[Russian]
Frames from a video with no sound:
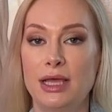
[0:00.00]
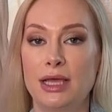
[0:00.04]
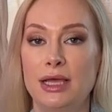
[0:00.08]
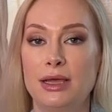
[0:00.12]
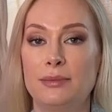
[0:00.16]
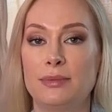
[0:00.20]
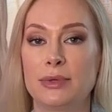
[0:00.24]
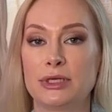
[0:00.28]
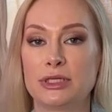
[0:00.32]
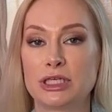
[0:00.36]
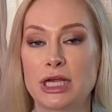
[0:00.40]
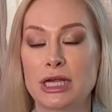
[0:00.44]

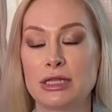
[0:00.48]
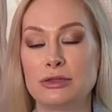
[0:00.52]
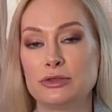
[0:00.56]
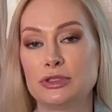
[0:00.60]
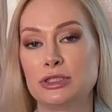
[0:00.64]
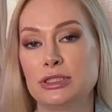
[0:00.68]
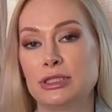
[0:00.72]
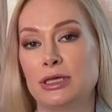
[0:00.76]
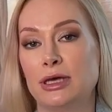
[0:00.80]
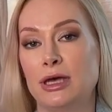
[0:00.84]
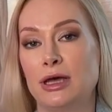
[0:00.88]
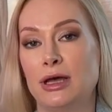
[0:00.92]

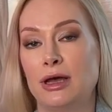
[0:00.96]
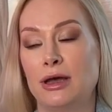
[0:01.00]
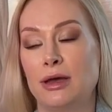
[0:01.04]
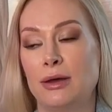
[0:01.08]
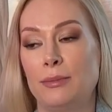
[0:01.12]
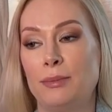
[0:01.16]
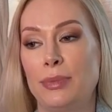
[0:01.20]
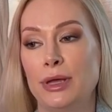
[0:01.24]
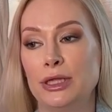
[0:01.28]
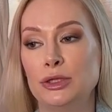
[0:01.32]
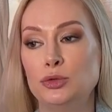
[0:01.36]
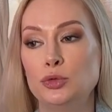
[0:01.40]

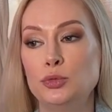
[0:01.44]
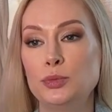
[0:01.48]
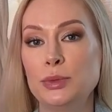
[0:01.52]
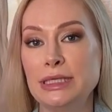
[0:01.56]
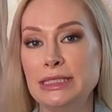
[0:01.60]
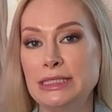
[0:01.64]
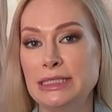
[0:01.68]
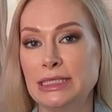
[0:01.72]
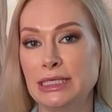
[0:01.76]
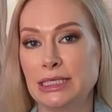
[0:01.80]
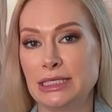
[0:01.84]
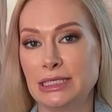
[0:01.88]
Пожалуйста,
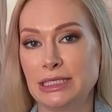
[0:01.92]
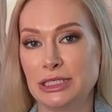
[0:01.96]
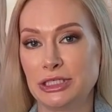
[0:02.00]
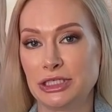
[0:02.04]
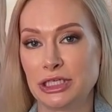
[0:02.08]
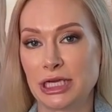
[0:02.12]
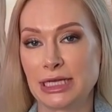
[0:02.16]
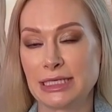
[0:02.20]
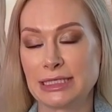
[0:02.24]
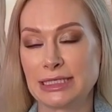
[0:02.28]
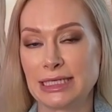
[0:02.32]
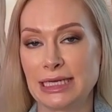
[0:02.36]
подумайте
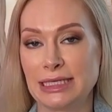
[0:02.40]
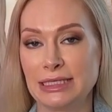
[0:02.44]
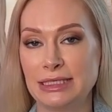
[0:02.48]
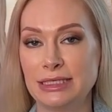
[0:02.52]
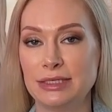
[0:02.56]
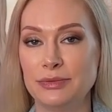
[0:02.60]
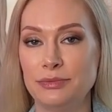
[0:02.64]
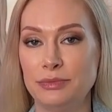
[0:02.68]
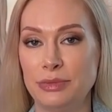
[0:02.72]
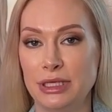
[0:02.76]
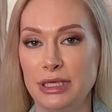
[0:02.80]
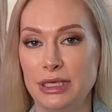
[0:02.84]
сейчас о
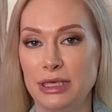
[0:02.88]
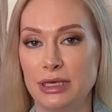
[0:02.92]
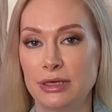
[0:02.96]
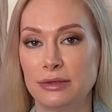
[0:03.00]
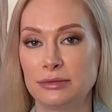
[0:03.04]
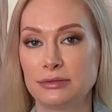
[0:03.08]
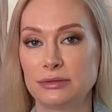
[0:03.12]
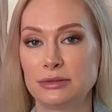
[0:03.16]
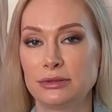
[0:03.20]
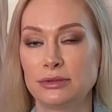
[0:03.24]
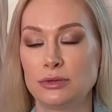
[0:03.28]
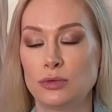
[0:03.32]

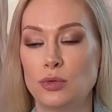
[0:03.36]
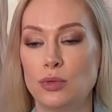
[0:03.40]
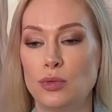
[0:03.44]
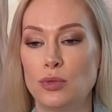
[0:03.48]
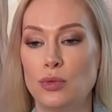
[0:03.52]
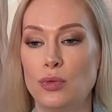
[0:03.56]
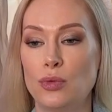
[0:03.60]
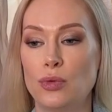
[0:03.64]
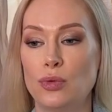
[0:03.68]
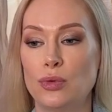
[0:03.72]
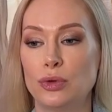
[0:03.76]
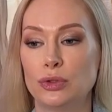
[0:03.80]
себе,
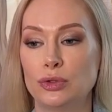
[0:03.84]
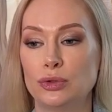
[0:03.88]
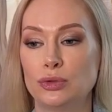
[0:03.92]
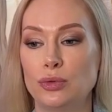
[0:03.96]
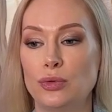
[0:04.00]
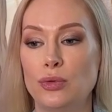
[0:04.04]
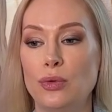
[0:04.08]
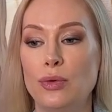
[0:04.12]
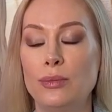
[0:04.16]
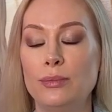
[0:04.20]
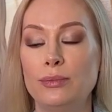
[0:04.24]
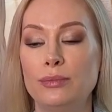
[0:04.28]
о
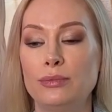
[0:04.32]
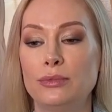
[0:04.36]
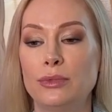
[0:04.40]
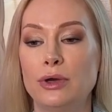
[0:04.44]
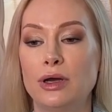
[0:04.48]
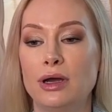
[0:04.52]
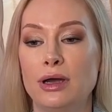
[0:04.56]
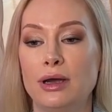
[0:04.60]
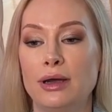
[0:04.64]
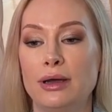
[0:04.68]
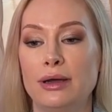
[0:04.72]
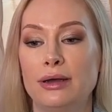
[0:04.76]
том,
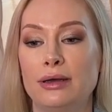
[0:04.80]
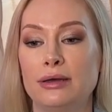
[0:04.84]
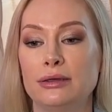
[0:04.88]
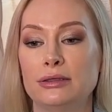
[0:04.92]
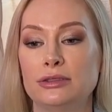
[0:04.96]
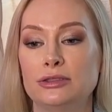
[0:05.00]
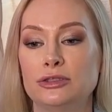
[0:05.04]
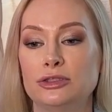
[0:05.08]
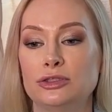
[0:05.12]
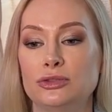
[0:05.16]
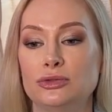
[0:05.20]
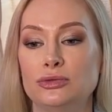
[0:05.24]

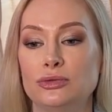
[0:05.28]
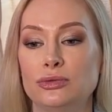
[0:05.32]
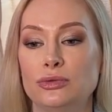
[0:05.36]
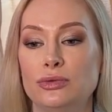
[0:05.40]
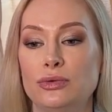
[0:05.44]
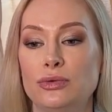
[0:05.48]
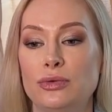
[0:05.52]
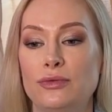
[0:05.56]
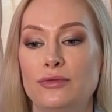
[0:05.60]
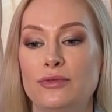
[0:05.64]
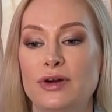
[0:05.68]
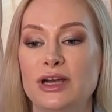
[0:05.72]
а,
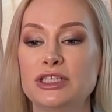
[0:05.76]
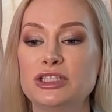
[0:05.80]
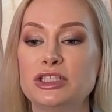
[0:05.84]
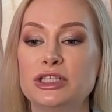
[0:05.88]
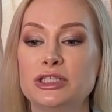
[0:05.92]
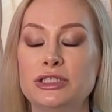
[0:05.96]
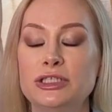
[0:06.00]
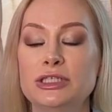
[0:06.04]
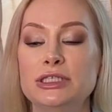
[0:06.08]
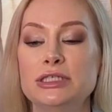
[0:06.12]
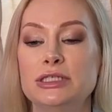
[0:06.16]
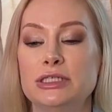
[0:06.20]
что в
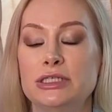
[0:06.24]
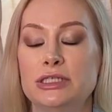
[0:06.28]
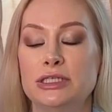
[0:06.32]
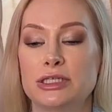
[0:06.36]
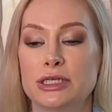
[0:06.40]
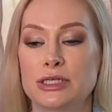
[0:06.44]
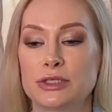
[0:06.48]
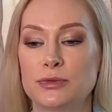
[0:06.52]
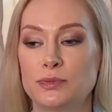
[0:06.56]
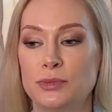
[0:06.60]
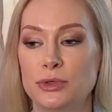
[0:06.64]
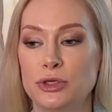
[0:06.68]
вашей жизни
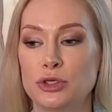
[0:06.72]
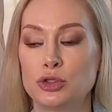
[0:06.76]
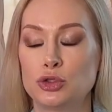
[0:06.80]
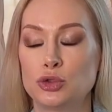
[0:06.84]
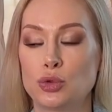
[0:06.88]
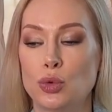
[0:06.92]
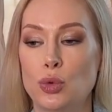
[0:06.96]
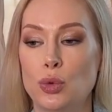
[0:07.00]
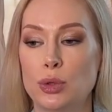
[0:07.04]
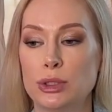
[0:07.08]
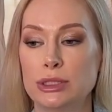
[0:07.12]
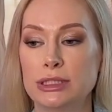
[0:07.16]
сейчас
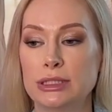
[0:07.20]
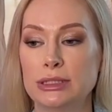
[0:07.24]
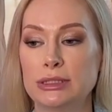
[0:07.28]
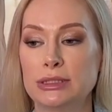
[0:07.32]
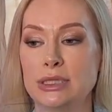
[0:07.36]
происходит,